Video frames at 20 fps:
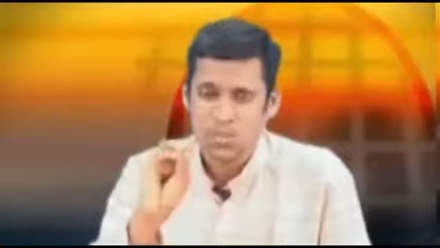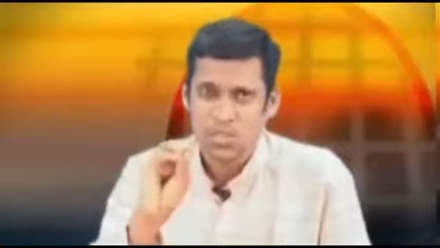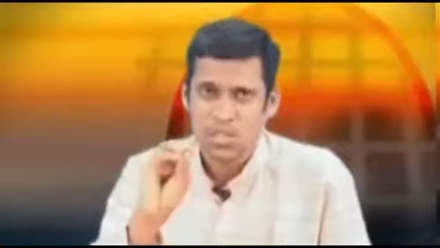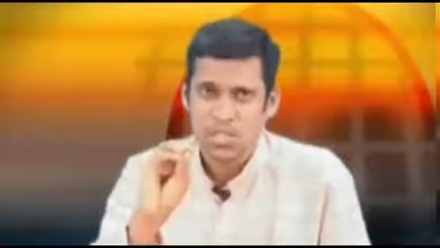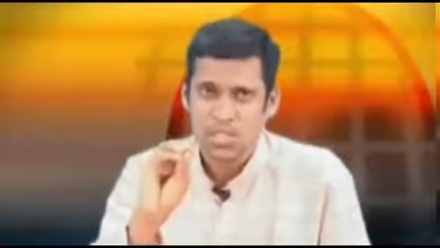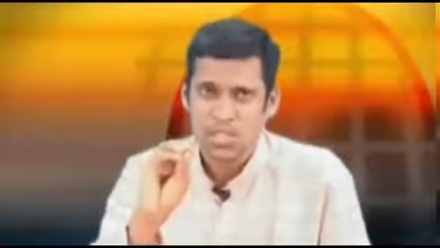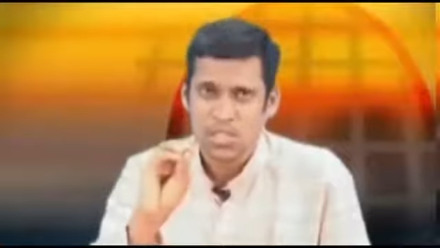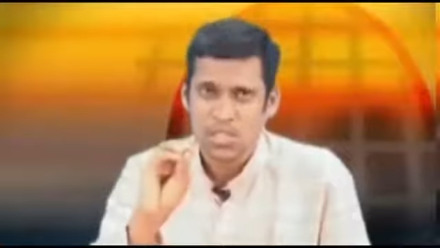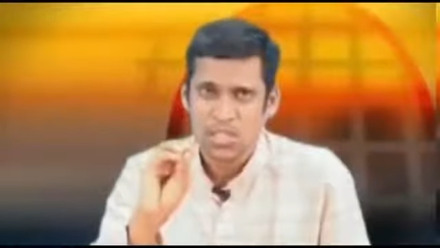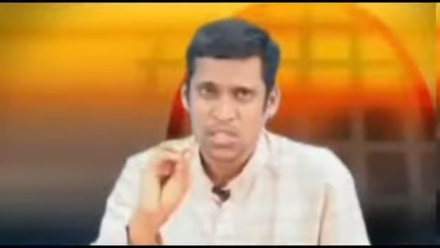
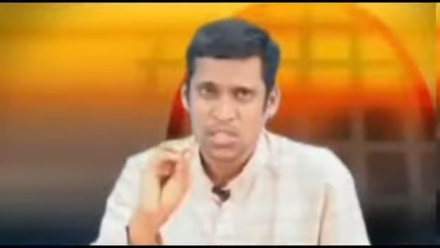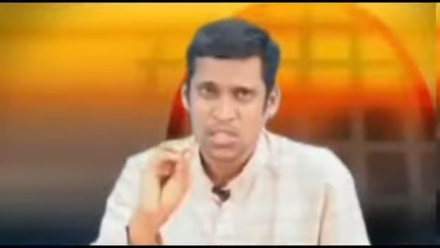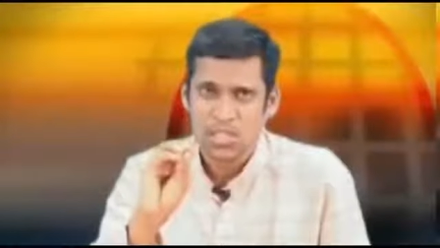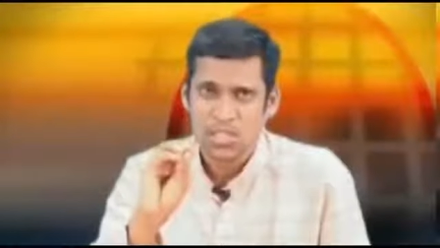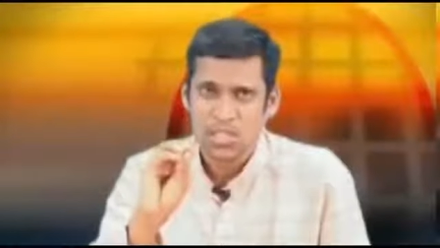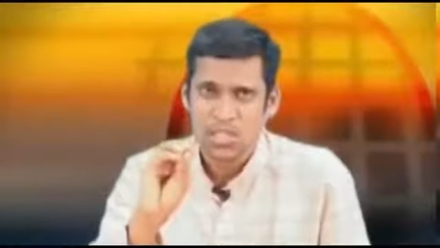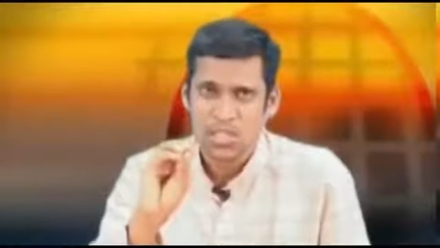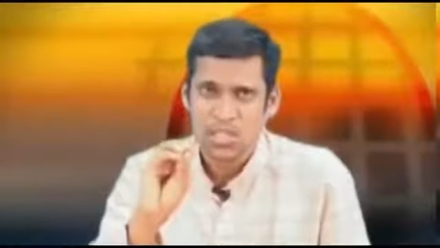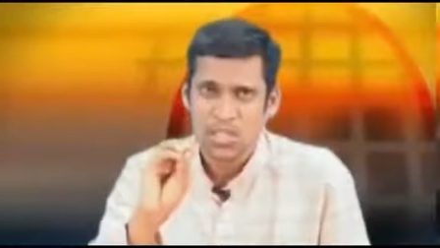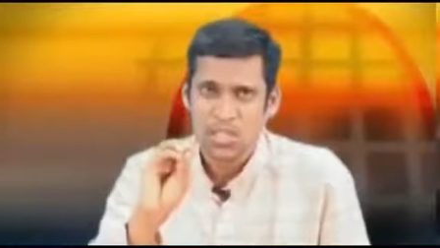மூடி
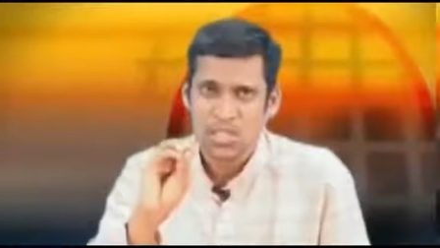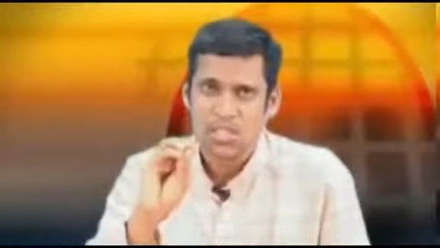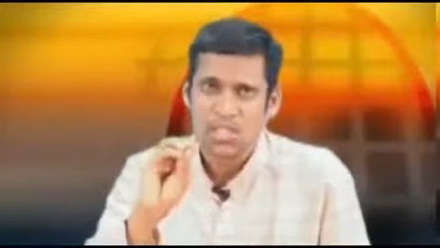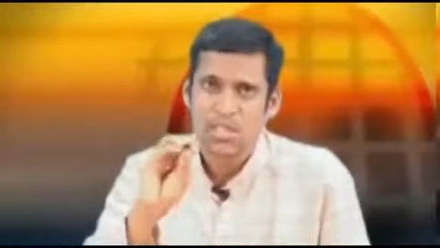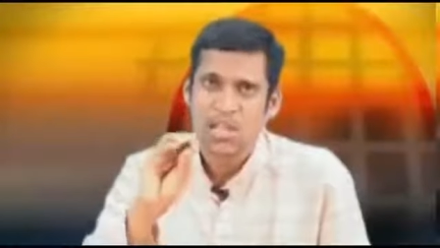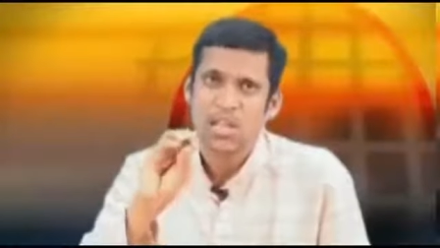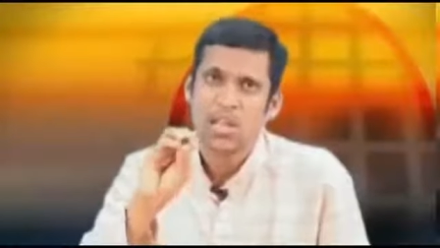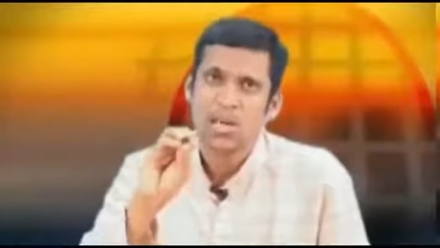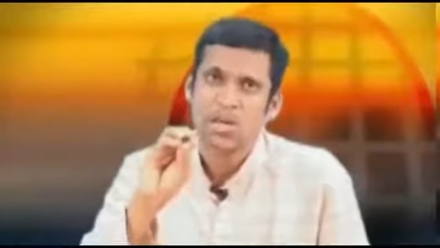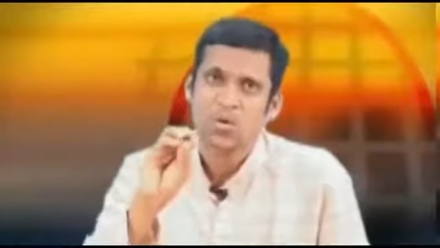
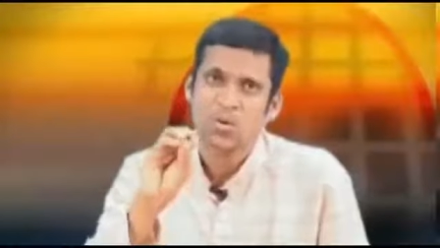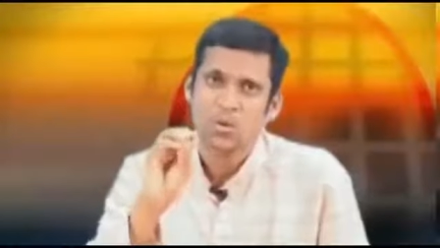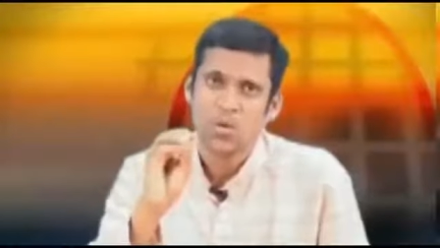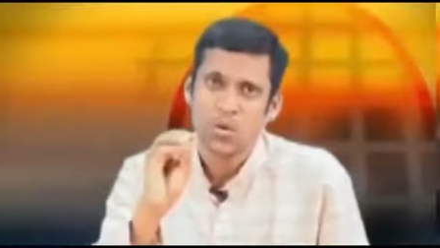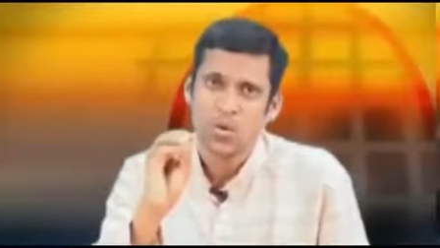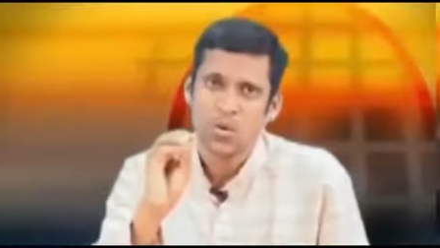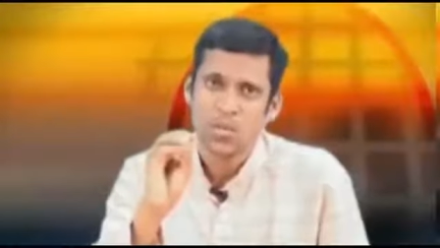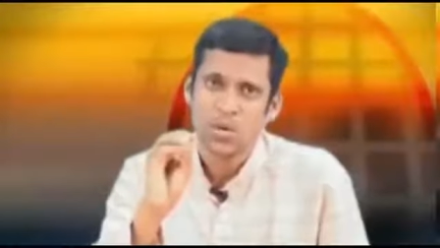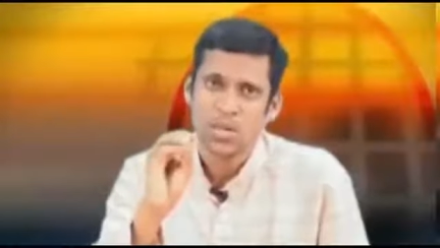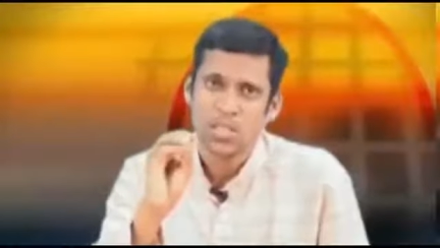நல்லா
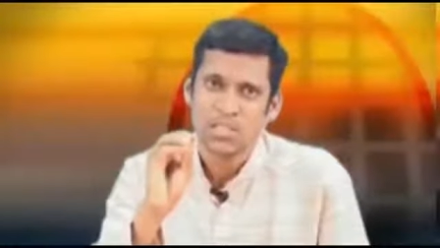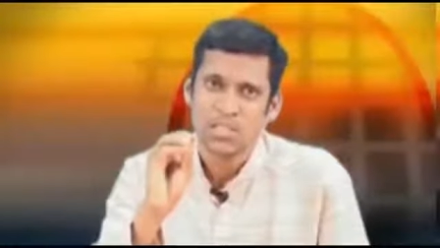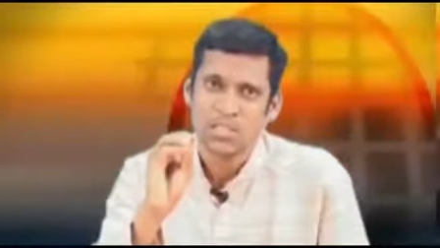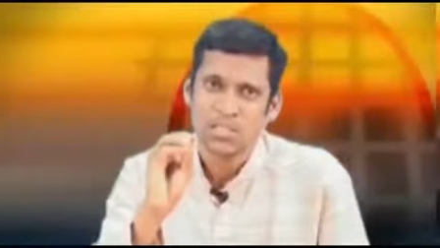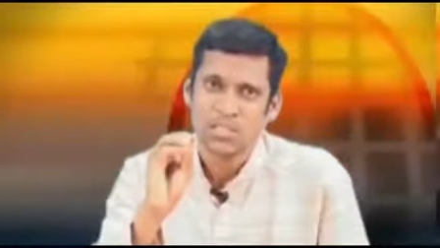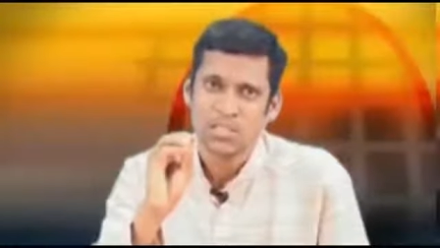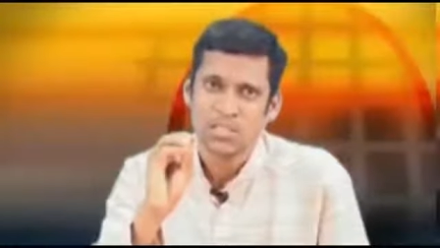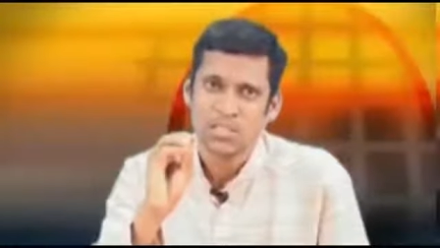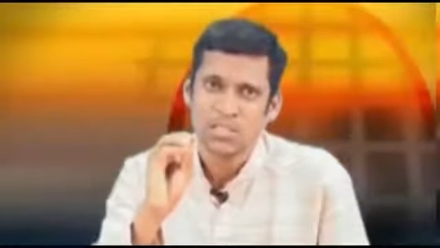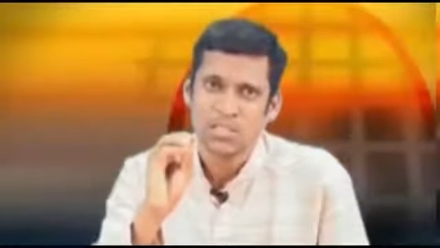கூழ் மாதிரி
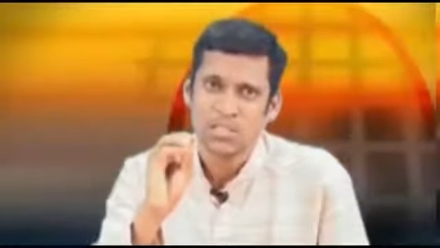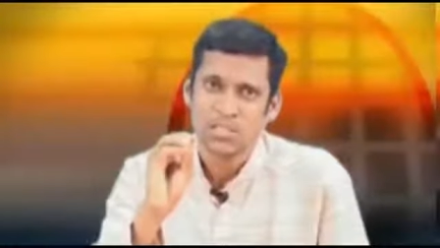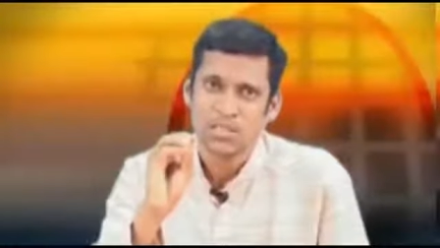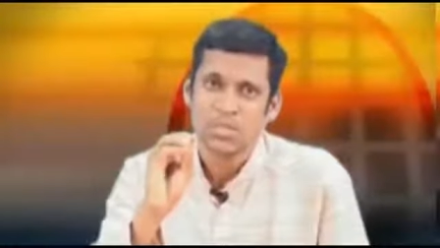செஞ்சு